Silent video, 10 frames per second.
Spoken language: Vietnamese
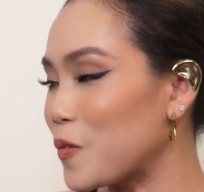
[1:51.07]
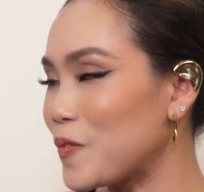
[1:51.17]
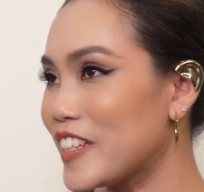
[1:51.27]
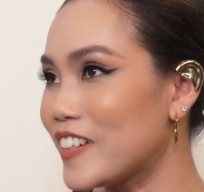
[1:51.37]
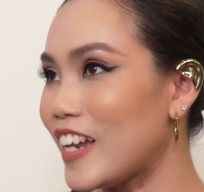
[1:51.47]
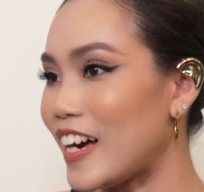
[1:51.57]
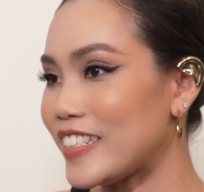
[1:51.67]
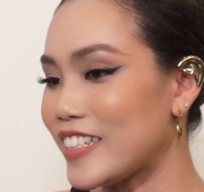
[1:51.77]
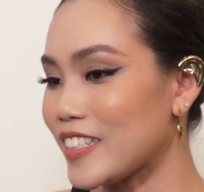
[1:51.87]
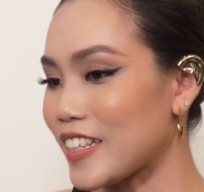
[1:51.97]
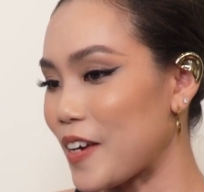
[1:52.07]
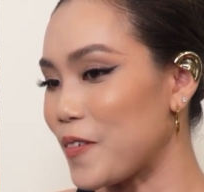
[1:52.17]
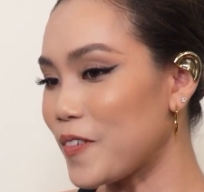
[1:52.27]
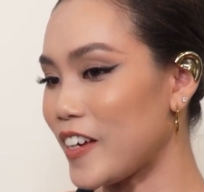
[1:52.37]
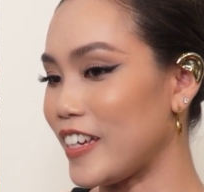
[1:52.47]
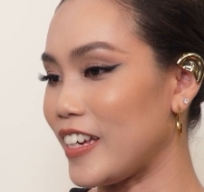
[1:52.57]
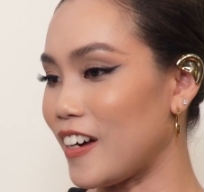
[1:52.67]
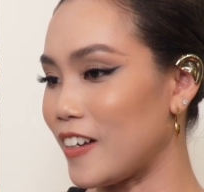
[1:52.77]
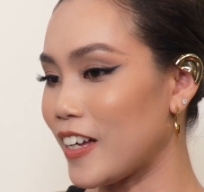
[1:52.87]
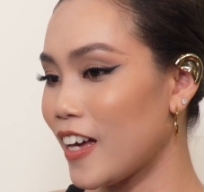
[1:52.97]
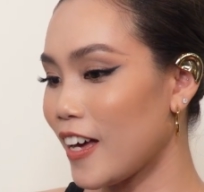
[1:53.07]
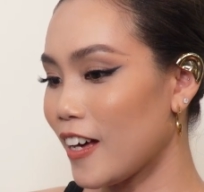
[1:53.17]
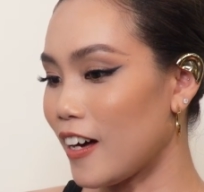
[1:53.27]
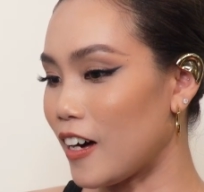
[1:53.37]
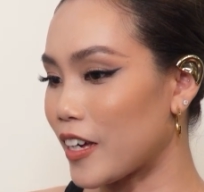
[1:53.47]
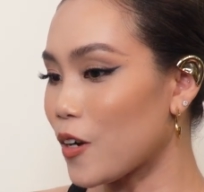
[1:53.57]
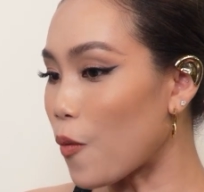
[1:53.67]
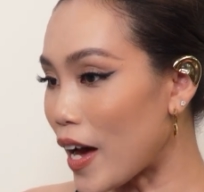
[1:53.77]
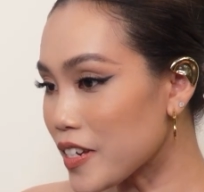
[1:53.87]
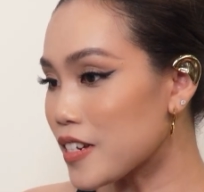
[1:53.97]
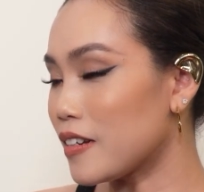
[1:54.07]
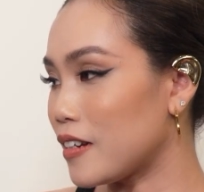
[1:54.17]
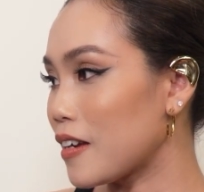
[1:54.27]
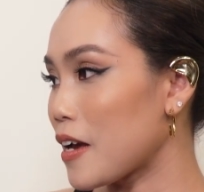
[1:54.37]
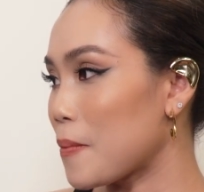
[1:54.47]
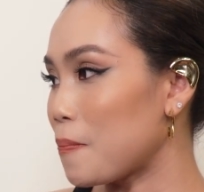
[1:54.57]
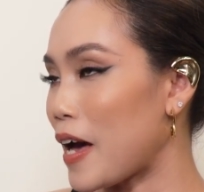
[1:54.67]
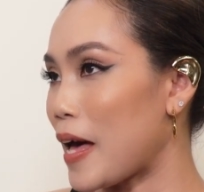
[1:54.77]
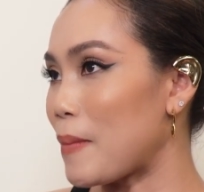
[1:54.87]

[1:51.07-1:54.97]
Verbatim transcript: cũng như là chia sẻ về uh, cái quá trình mà